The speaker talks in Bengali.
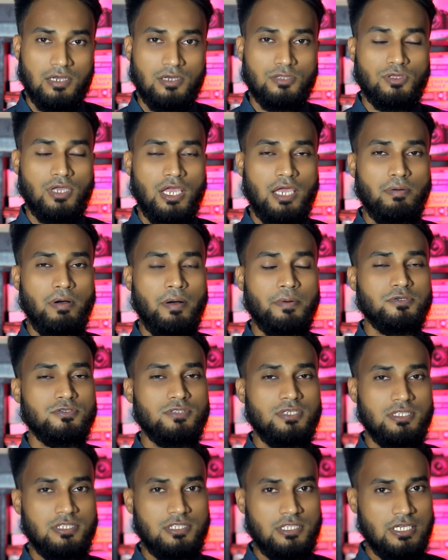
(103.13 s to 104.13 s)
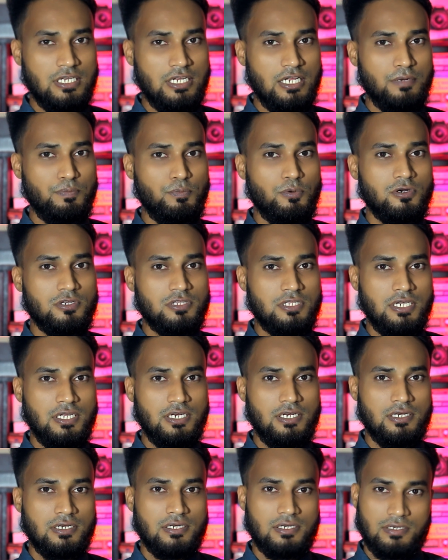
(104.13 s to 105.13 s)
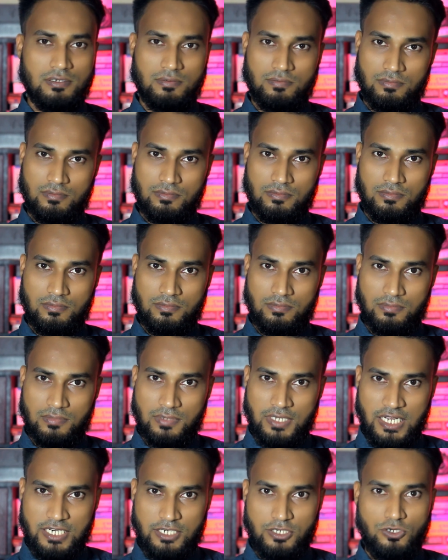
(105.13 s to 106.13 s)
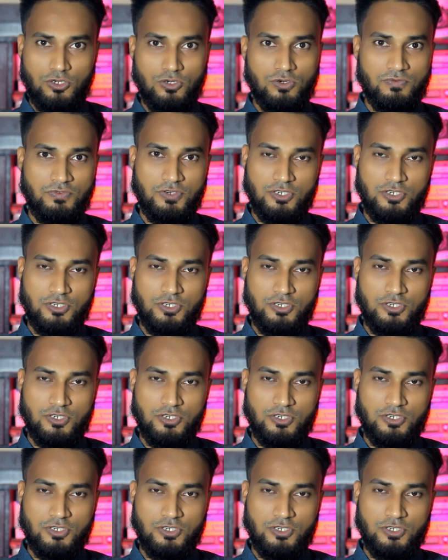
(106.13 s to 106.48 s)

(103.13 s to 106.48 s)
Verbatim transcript: তো এভাবে যদি দিনের পর দিন কন্টিনিউ